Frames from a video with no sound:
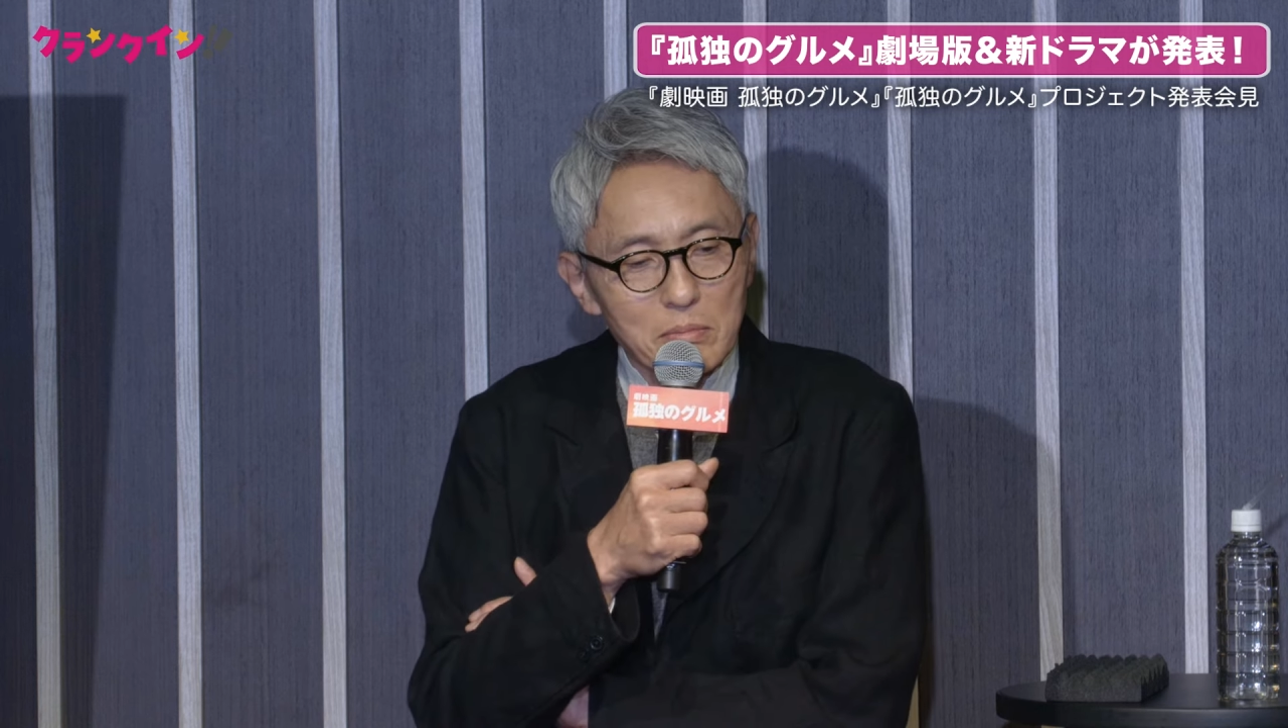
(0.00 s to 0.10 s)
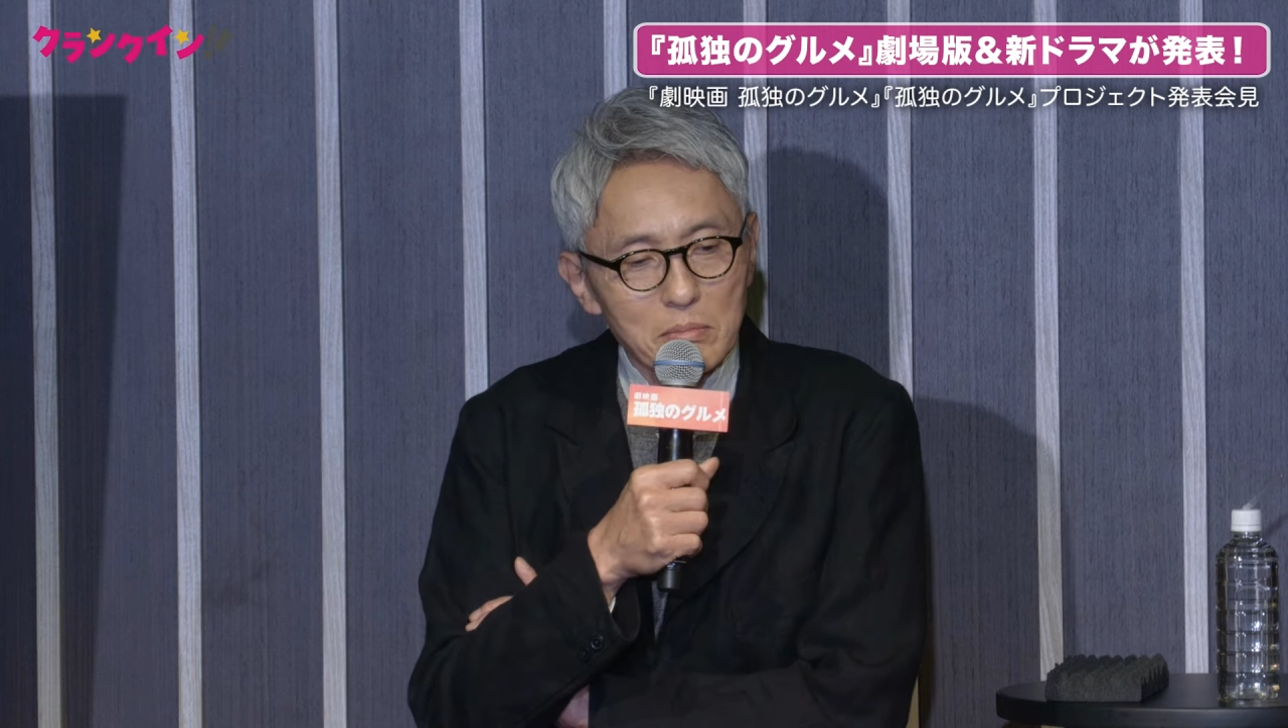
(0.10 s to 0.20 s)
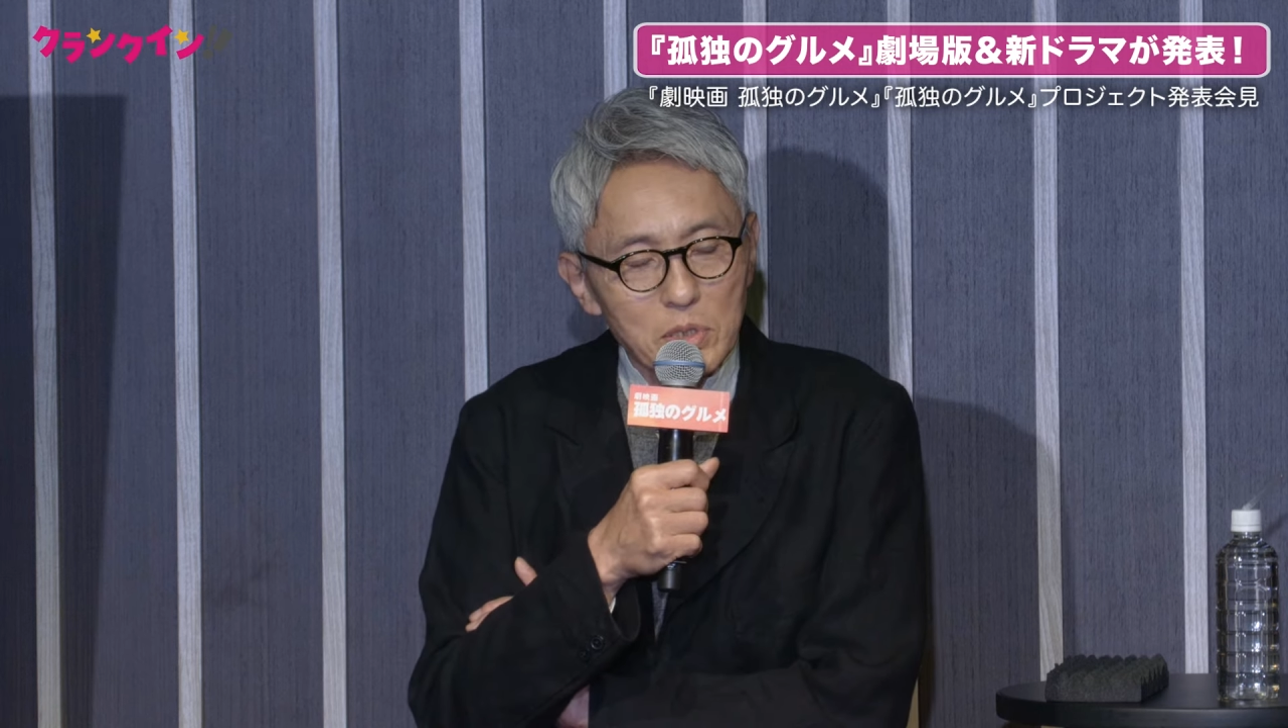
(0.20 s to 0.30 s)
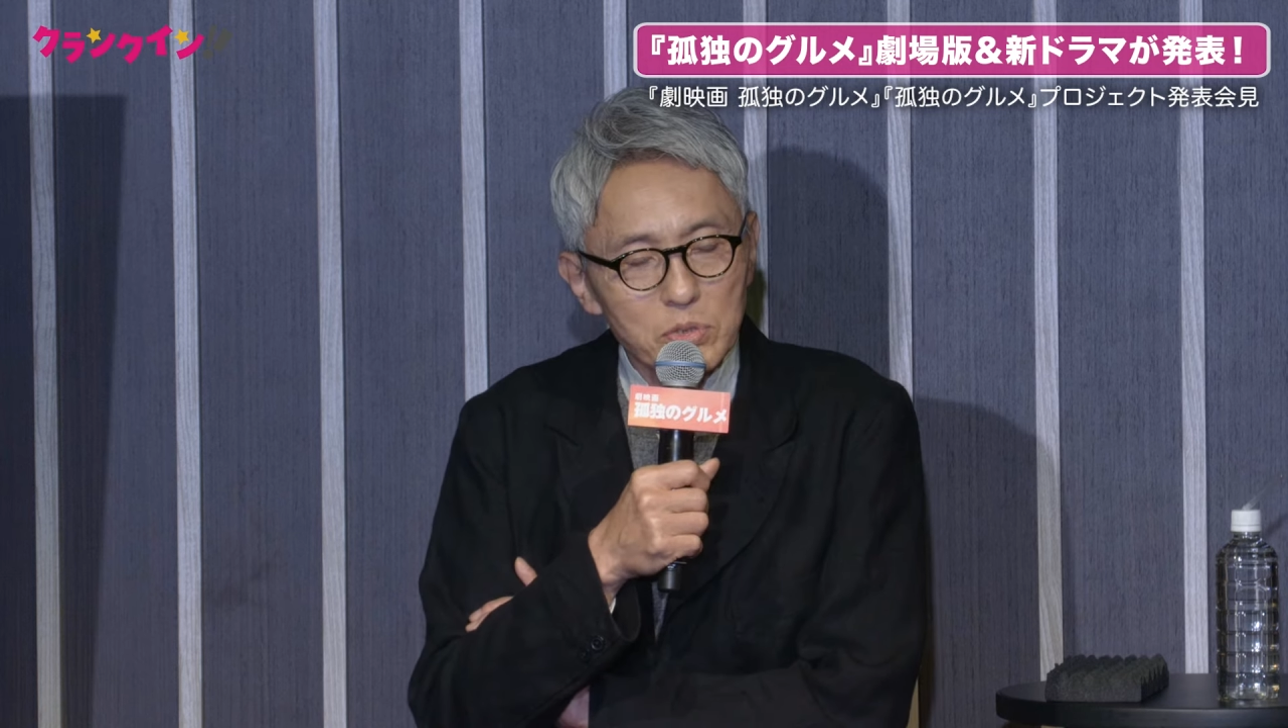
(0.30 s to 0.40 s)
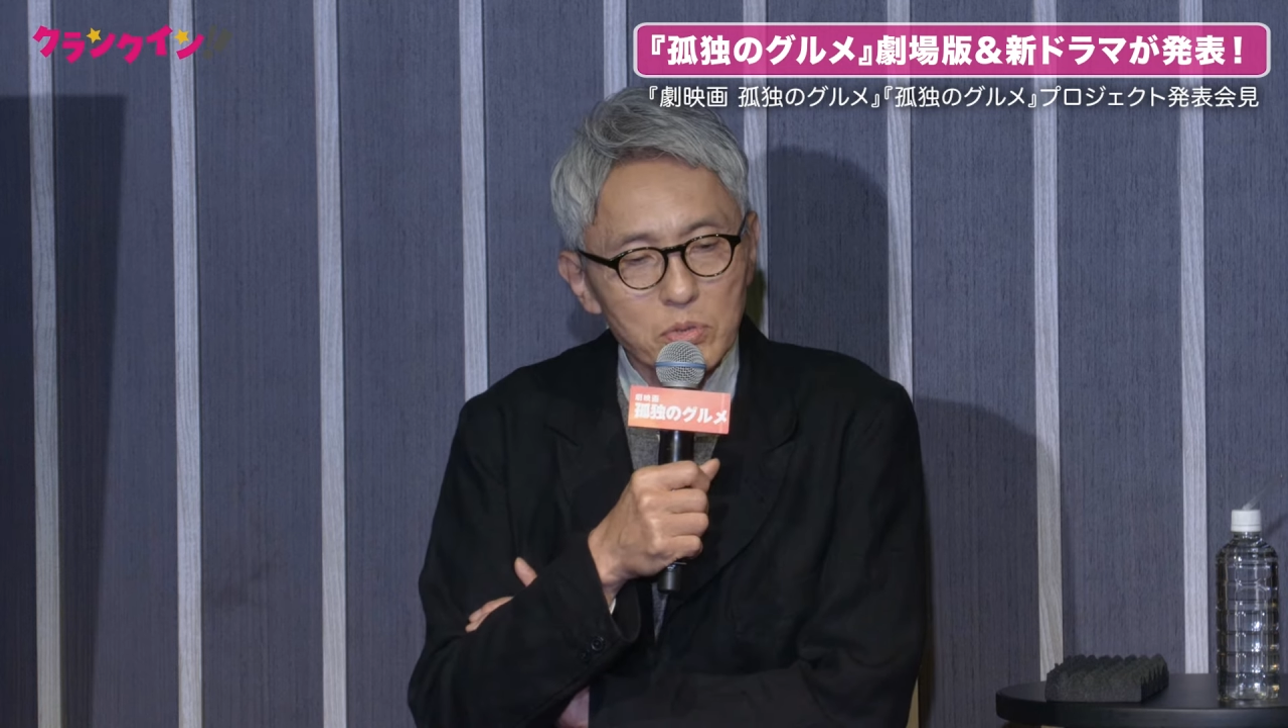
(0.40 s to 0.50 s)

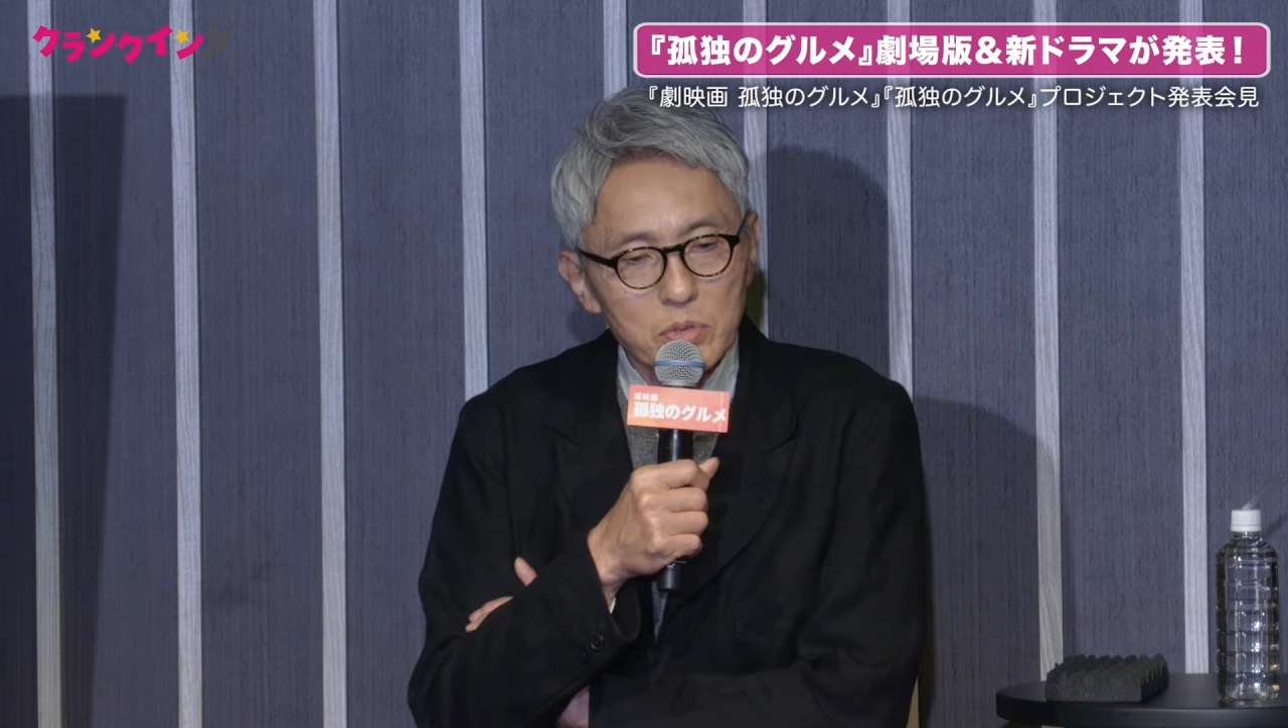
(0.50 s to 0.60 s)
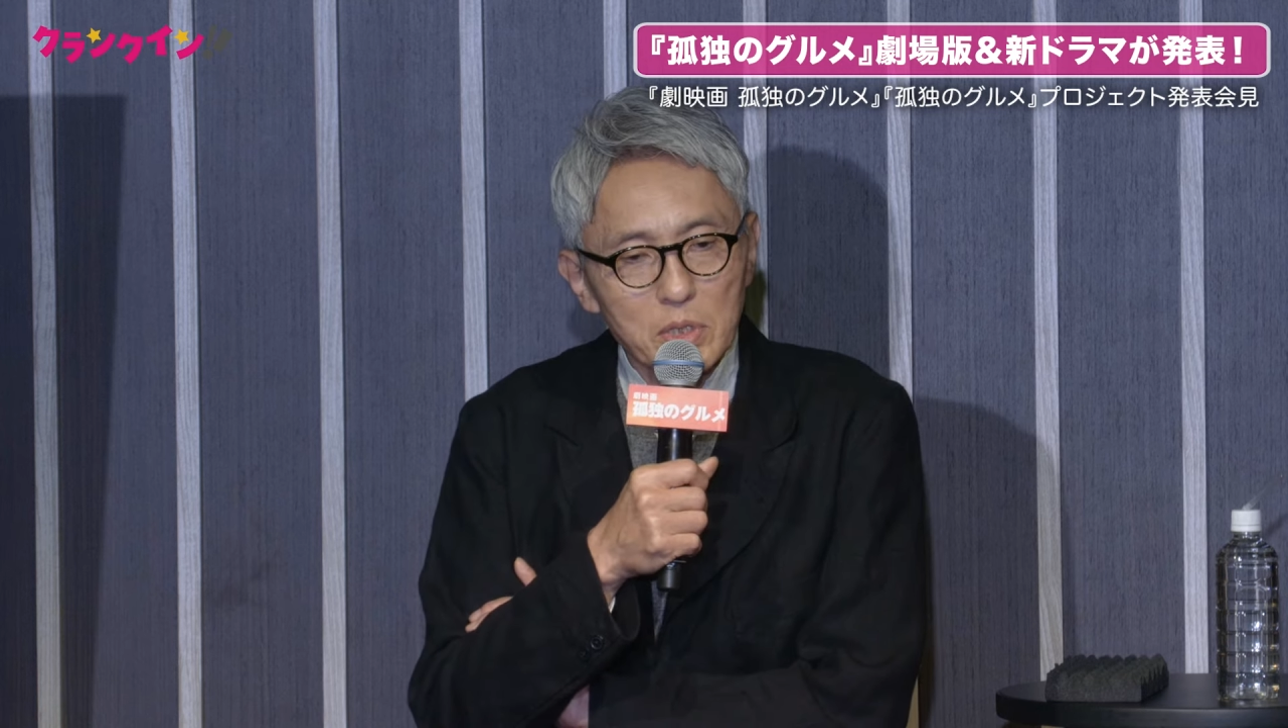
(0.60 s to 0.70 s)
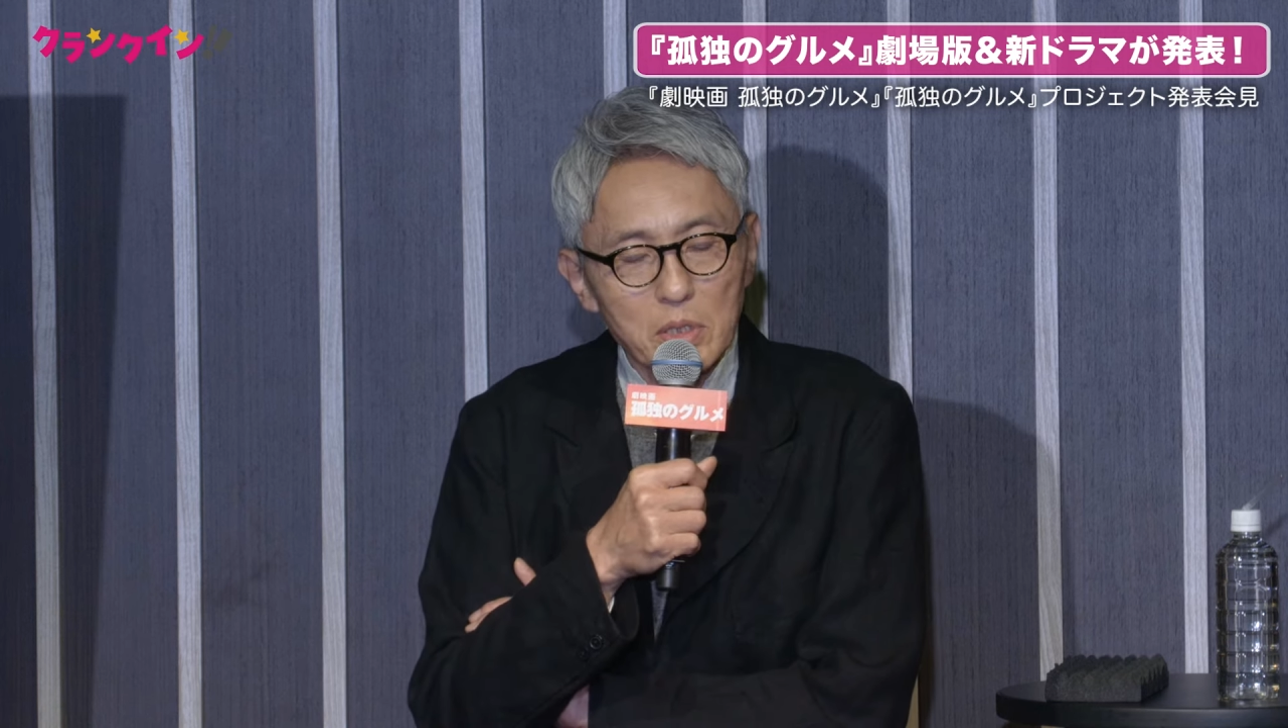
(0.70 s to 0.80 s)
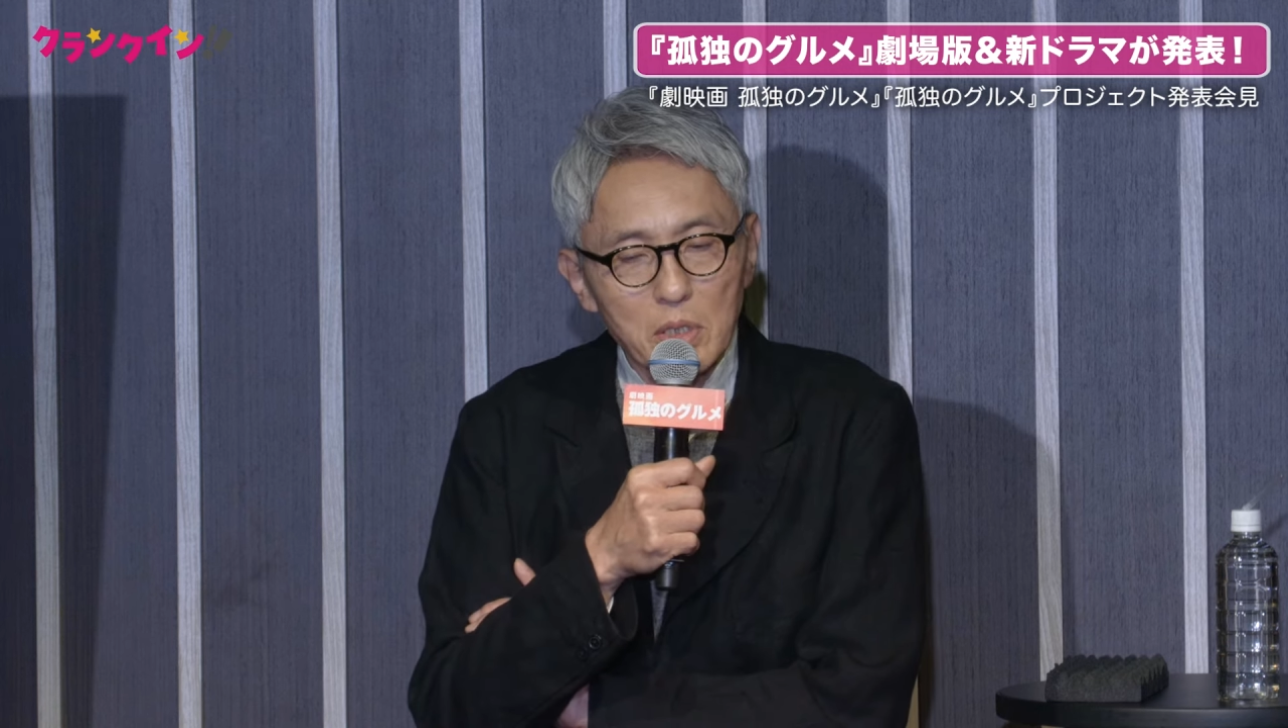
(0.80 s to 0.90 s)
まあ、そうじゃ